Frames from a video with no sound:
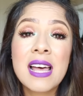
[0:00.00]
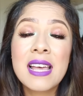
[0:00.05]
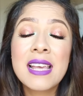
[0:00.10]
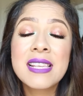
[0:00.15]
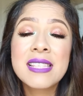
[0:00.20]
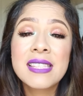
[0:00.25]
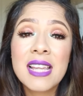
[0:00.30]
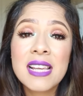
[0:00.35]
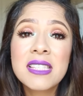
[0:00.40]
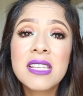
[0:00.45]

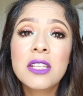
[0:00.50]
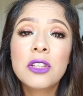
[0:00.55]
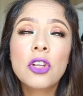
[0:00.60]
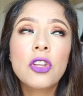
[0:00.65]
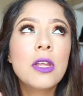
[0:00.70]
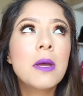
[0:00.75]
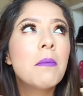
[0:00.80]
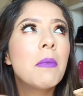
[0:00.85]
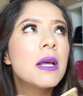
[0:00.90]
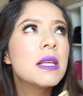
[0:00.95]
Está,
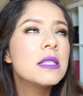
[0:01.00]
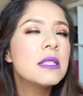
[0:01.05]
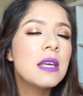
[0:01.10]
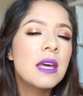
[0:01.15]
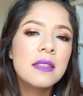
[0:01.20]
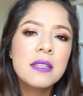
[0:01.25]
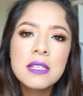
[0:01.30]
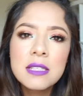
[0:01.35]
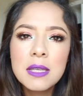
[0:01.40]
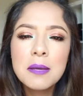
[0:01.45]
haciendo
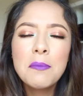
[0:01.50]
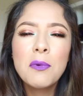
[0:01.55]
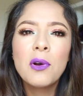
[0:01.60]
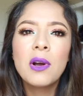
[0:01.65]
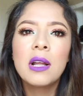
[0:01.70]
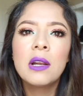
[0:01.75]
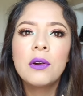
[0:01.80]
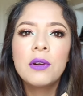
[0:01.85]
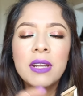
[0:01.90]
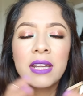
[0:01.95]
demasiadísimo
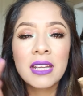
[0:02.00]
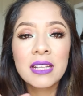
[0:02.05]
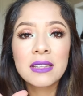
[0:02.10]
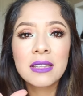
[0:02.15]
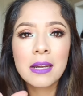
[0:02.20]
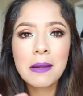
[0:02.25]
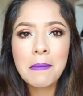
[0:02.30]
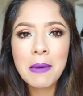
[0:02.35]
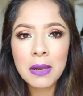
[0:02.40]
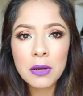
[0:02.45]
calor y
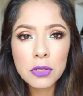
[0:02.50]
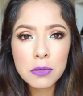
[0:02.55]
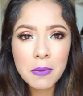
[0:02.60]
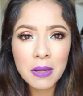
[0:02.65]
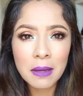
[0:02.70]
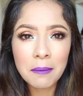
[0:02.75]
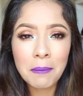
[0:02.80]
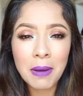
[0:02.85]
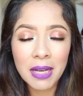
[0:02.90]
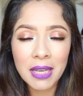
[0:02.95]
entre menos
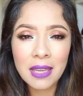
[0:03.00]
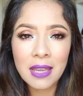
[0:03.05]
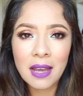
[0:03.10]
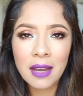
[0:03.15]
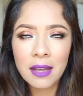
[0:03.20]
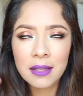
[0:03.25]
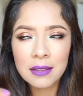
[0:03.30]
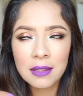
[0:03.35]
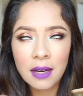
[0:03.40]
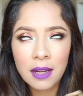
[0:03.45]

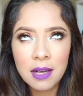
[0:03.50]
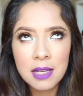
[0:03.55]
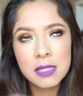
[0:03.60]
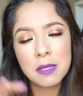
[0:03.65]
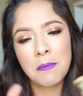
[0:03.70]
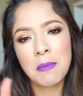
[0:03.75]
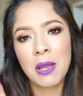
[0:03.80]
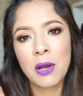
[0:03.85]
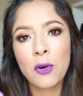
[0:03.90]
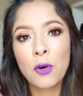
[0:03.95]
maquillaje
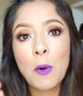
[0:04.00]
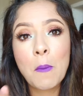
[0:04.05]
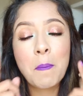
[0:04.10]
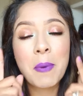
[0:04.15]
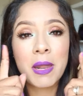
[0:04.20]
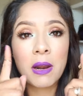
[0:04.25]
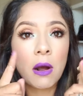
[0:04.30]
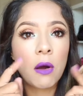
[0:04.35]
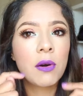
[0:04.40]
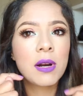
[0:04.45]
traigas mejor.
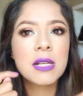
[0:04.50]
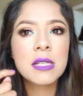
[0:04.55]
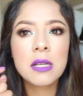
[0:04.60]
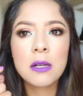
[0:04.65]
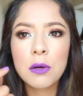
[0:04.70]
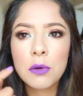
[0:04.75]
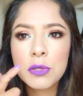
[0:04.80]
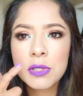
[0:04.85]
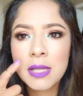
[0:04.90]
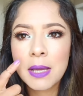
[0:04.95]
Pero ahora sí
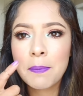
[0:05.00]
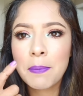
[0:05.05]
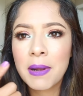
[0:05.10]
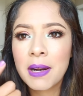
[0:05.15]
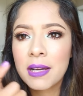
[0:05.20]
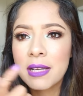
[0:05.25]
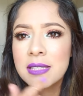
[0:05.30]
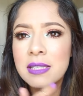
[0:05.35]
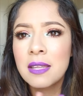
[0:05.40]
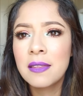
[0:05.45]
lo usé
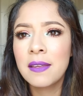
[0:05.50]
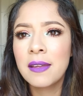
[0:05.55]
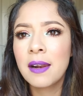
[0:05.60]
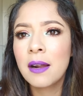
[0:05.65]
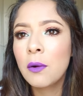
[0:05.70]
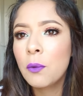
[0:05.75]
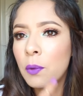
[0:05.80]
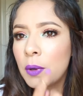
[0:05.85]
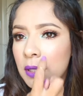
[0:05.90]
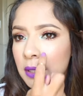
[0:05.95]
para que se
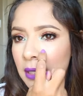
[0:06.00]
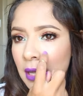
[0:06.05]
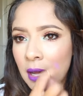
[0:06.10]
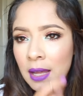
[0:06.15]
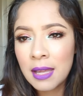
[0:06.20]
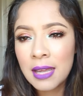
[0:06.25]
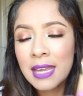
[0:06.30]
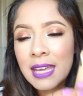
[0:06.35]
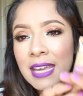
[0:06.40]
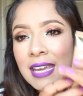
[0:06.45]
dieran
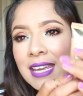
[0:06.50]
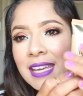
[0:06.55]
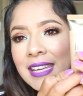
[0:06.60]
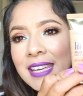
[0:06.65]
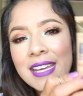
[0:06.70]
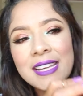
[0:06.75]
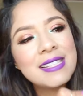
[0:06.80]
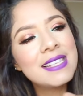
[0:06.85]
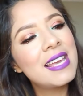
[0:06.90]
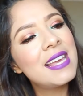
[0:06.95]
cuenta.
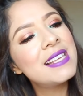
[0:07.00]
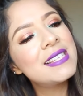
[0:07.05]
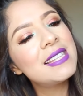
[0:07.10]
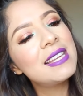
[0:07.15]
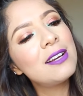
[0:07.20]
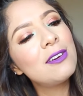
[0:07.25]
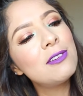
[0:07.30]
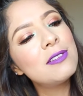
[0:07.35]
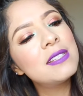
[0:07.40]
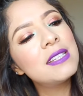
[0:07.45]
Y es
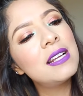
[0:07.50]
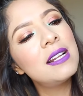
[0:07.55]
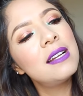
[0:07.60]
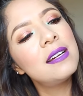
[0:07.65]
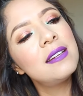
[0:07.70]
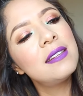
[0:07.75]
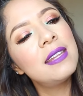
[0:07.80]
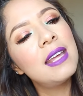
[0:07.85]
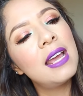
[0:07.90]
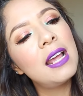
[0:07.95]
este
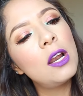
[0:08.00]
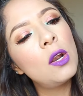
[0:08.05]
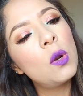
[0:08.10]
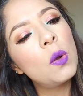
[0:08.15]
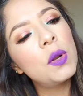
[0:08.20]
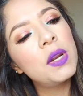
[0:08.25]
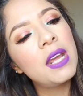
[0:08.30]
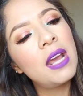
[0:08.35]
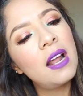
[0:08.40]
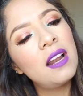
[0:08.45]
concealer de
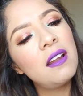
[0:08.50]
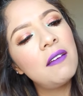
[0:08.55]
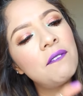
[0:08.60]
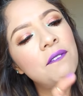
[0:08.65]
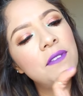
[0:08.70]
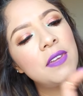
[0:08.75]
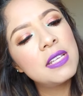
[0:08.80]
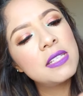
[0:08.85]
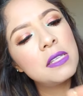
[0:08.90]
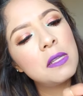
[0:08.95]
L'Oreal
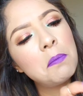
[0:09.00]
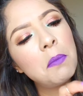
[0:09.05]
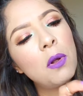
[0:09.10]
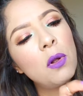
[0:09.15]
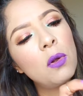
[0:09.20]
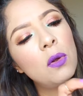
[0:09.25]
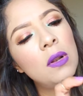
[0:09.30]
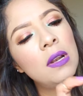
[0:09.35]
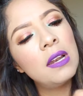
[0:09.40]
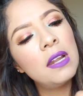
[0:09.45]

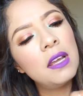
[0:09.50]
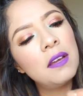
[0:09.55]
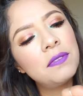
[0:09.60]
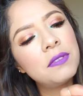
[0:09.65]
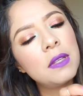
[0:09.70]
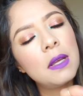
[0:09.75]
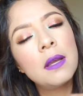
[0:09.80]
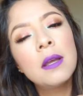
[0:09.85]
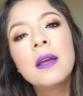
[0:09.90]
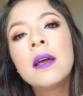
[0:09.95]
Visible Lift